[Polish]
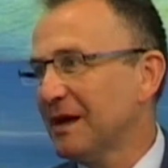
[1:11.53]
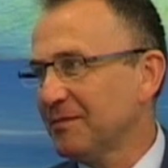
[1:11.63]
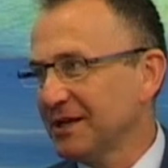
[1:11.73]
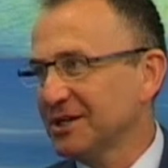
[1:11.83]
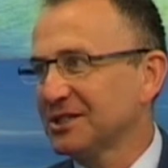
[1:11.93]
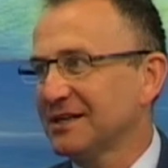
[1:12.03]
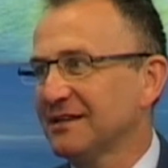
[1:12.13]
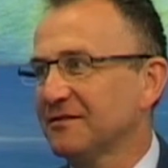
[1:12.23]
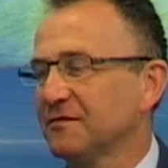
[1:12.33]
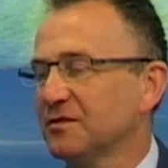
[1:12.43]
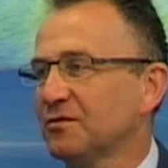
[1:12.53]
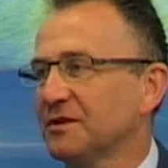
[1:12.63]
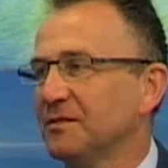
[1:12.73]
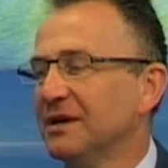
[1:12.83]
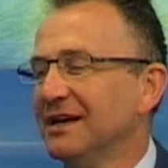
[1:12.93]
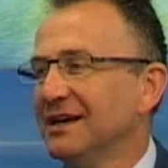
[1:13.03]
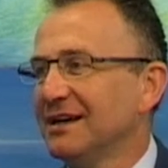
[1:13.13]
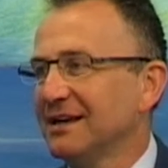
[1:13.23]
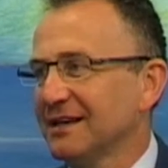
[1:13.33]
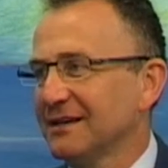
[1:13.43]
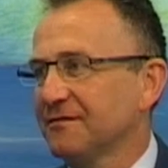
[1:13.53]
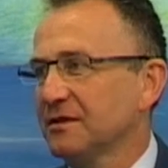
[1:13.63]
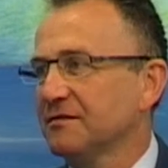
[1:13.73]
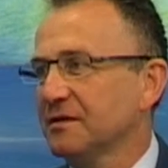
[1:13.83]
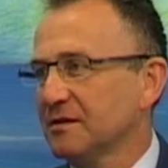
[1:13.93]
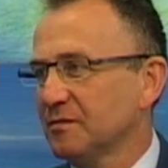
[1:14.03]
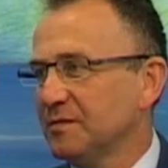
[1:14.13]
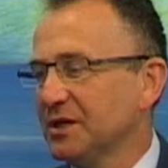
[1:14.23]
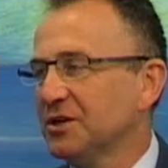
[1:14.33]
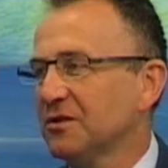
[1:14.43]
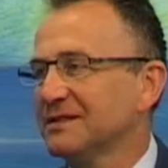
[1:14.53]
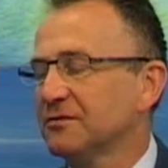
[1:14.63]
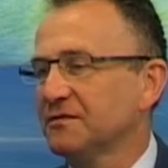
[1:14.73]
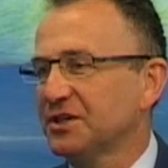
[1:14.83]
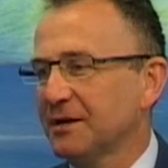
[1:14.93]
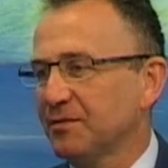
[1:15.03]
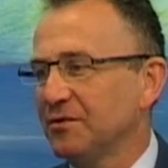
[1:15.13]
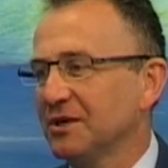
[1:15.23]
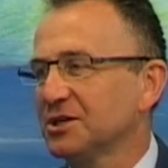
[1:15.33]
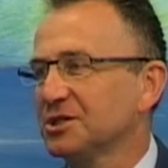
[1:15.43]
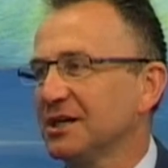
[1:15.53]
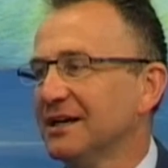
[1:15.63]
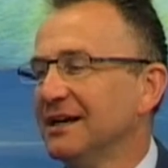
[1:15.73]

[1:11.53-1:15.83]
Mamy jeszcze na drugim miesiącu, w sierpniu jeszcze